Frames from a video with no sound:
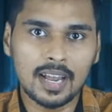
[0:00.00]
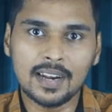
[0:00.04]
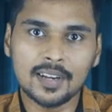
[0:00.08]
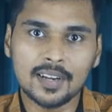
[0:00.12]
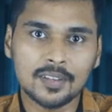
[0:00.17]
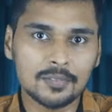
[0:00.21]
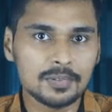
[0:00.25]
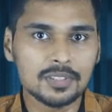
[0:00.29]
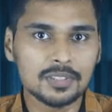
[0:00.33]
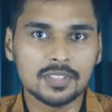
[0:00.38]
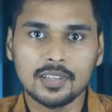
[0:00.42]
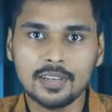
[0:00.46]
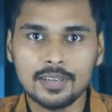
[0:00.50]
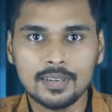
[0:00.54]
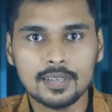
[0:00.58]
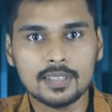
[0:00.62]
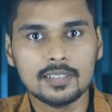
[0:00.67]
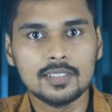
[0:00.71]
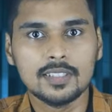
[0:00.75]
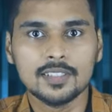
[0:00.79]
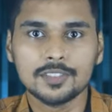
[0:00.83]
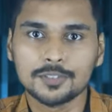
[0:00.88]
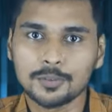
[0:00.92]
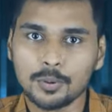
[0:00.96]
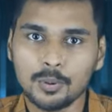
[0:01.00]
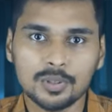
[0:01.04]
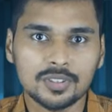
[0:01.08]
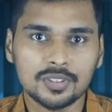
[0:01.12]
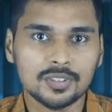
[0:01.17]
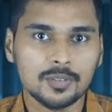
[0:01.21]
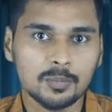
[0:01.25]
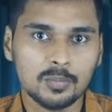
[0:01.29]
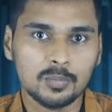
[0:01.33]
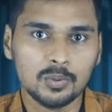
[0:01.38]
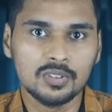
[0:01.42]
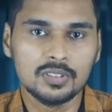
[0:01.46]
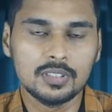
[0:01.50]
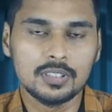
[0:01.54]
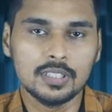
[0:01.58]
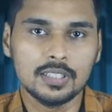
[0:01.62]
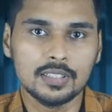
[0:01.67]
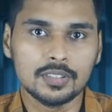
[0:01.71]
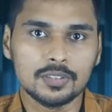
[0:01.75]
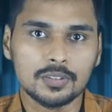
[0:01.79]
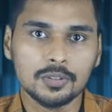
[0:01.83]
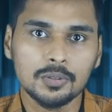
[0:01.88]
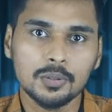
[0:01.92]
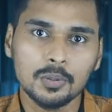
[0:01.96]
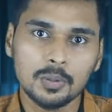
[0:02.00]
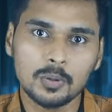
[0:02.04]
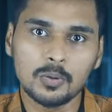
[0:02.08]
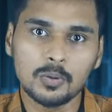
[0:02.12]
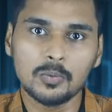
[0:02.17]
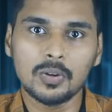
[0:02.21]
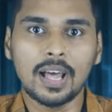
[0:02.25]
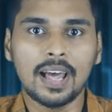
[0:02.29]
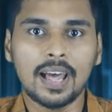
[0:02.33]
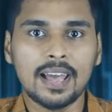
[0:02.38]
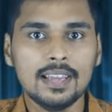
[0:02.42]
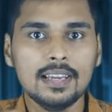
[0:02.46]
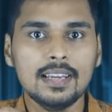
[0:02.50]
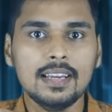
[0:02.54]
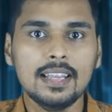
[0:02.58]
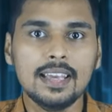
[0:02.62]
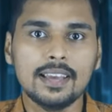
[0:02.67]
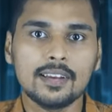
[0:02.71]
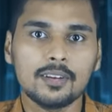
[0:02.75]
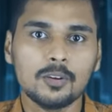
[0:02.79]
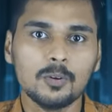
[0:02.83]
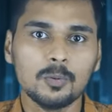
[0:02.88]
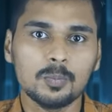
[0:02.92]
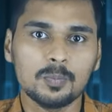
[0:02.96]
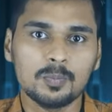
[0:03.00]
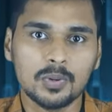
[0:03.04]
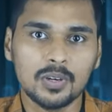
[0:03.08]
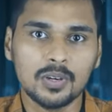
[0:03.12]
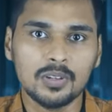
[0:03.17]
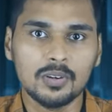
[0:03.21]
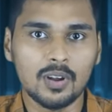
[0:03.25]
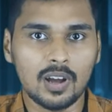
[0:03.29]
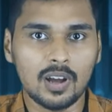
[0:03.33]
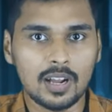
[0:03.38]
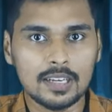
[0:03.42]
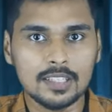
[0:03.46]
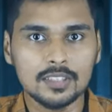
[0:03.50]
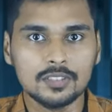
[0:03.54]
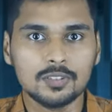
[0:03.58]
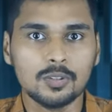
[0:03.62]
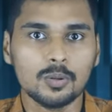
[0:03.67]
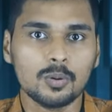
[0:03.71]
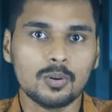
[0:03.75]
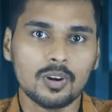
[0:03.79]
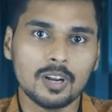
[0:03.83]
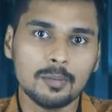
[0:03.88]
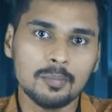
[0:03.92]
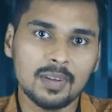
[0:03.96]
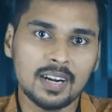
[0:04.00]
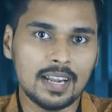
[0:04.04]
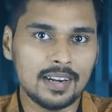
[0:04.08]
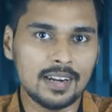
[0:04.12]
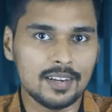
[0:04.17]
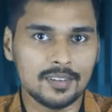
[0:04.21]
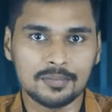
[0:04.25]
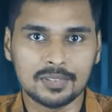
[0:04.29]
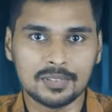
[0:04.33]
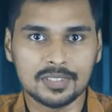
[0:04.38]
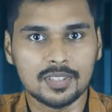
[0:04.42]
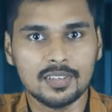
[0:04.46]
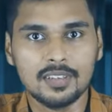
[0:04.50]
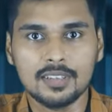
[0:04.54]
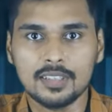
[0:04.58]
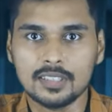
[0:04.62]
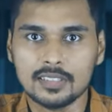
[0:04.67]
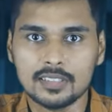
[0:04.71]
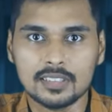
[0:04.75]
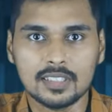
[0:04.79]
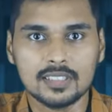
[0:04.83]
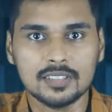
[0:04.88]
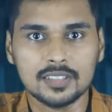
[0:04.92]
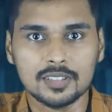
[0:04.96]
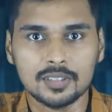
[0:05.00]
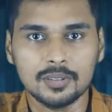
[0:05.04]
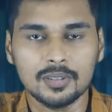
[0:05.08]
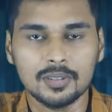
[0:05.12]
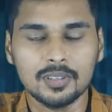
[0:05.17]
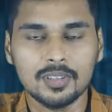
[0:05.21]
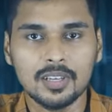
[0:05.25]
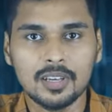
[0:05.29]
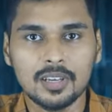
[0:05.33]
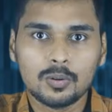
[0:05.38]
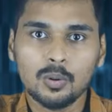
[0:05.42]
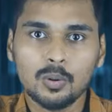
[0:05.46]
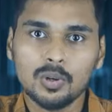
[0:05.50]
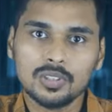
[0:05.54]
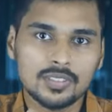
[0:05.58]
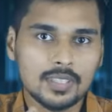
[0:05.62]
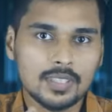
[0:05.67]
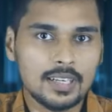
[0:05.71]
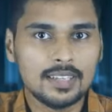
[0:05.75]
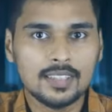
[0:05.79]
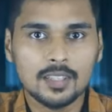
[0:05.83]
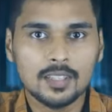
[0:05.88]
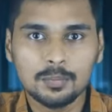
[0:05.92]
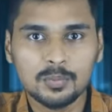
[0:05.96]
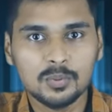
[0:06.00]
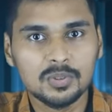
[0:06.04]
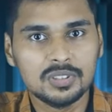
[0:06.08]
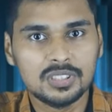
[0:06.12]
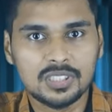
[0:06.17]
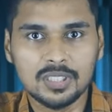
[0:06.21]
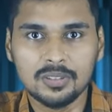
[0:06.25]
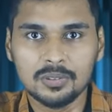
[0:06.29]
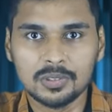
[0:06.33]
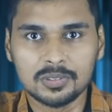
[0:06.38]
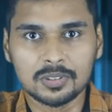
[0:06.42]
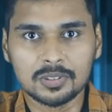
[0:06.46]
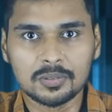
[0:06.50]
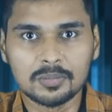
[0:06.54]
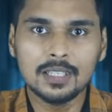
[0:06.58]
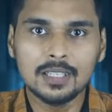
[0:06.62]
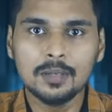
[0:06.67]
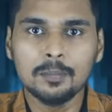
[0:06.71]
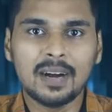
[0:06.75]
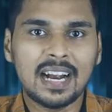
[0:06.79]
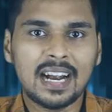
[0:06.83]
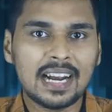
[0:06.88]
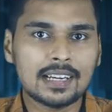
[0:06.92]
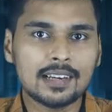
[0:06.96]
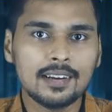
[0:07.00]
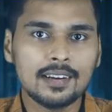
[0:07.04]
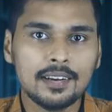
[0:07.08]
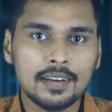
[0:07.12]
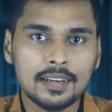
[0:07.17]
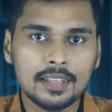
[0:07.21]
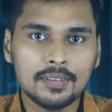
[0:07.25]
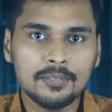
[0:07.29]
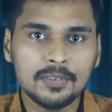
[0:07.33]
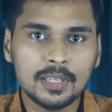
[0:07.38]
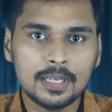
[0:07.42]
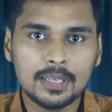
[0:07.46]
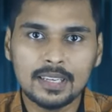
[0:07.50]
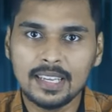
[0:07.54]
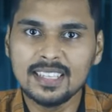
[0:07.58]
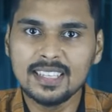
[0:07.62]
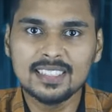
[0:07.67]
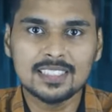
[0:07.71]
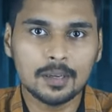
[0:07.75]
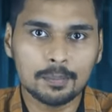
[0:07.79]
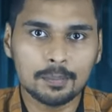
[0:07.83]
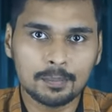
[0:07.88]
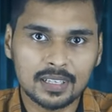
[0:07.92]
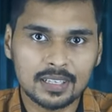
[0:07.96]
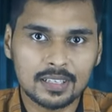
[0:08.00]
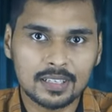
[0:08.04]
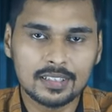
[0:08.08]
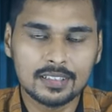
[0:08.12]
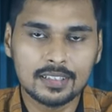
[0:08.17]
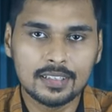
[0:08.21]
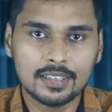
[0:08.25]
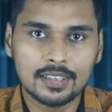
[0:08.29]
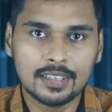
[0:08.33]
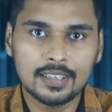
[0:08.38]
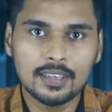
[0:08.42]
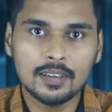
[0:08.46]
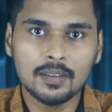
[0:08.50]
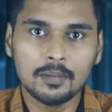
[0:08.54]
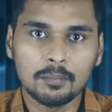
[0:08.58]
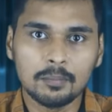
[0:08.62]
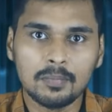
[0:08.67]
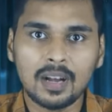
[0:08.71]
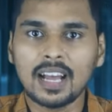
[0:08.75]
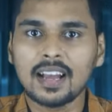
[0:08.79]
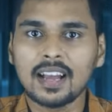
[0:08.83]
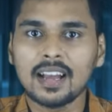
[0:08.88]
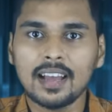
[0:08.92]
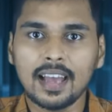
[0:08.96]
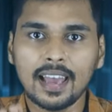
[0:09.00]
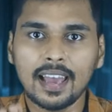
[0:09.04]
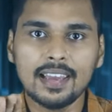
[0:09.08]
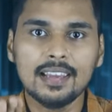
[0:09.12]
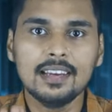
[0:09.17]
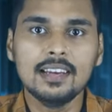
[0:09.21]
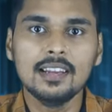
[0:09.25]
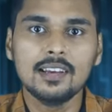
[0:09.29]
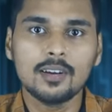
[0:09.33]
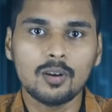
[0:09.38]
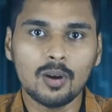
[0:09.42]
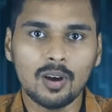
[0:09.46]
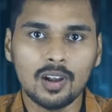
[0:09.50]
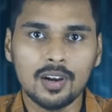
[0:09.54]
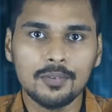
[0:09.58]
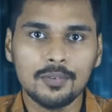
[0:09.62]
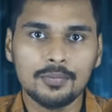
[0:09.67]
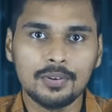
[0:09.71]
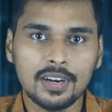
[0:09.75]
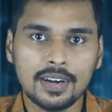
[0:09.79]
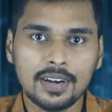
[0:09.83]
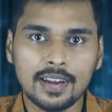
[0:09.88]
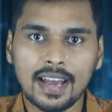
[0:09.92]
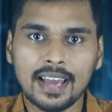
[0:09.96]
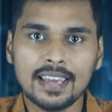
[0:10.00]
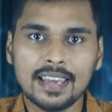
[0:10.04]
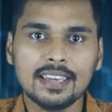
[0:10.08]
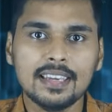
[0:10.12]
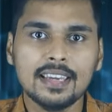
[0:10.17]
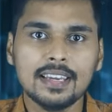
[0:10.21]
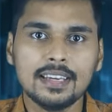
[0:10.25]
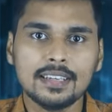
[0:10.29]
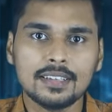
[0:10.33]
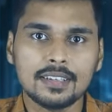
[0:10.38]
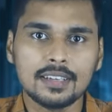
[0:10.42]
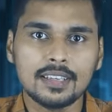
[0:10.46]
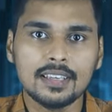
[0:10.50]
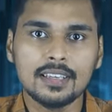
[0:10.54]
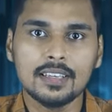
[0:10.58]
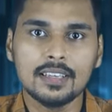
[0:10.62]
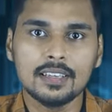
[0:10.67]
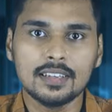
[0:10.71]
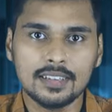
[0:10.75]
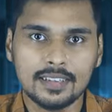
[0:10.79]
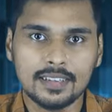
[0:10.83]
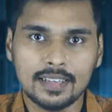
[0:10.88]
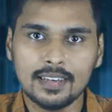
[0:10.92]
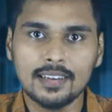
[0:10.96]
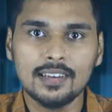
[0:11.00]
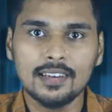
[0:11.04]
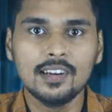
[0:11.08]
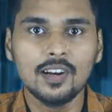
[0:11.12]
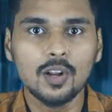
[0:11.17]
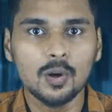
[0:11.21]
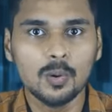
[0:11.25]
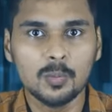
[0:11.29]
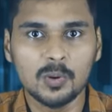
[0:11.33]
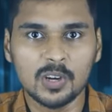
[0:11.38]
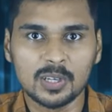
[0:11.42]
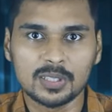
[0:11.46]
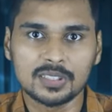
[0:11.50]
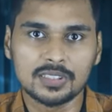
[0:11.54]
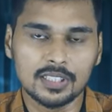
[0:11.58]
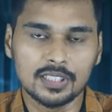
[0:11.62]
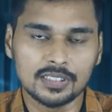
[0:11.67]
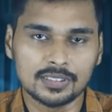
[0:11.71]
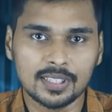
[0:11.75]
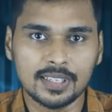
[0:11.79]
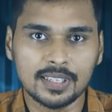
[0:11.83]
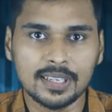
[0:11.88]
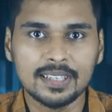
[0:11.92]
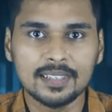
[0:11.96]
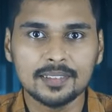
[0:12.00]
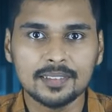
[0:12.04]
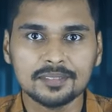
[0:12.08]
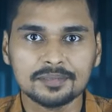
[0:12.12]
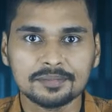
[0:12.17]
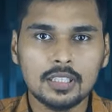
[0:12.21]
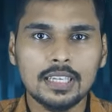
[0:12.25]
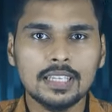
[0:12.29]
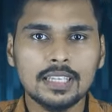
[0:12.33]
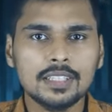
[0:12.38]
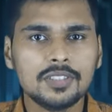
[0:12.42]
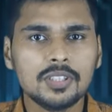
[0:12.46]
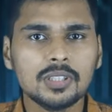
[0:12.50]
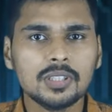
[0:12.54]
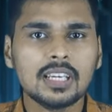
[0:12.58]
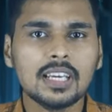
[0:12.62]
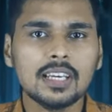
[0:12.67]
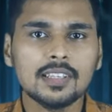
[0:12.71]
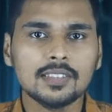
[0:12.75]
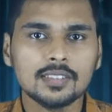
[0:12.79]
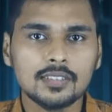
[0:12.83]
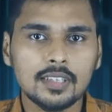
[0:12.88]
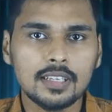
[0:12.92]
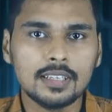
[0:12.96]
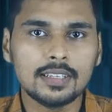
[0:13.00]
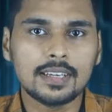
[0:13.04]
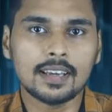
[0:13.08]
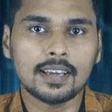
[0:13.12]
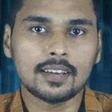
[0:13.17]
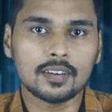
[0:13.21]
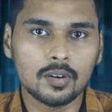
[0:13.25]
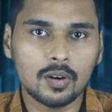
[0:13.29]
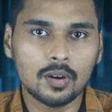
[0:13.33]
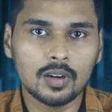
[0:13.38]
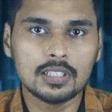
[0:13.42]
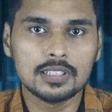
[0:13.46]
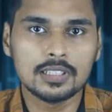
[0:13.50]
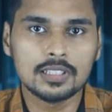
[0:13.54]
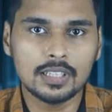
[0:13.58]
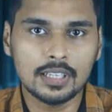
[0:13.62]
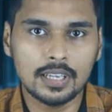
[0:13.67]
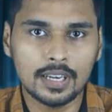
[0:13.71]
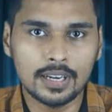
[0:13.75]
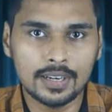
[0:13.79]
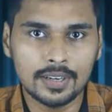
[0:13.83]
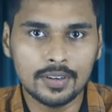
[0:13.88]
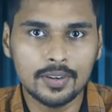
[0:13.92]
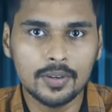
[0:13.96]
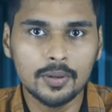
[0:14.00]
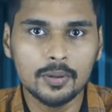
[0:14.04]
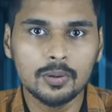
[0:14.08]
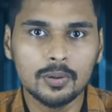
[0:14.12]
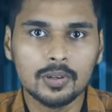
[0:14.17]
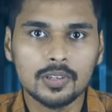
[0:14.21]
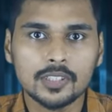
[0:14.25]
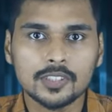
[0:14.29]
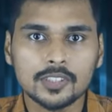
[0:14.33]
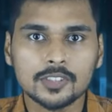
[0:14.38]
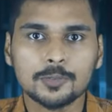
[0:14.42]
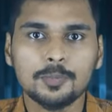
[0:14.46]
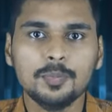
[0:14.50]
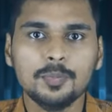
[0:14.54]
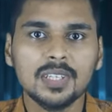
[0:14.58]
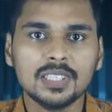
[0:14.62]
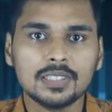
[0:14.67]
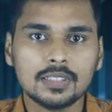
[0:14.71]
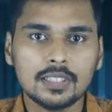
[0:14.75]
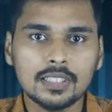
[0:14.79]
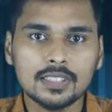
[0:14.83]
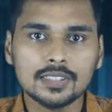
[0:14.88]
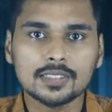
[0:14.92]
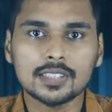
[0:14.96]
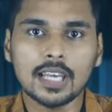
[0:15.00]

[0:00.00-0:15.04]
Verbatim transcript: ఆర్టిఫిషియల్ ఇంటెలిజెన్స్ కోర్సును పూర్తి చేయొచ్చు హైలీ ఎక్విప్డ్ నాలెడ్జ్తో కూడా మన ఆర్టిఫిషియల్ ఇంటెలిజెన్స్ కోర్సును అయితే పూర్తి చేయవచ్చు ఈ మాటలు అనేవి నేను చెప్పట్లేదండి బాగా హైలీ క్వాలిఫైడ్ ఐఐటి ఢిల్లీలో వర్క్ చేసిన ఎడ్యుకేషనల్ టెక్నాలజీ హెడ్ స్మృతి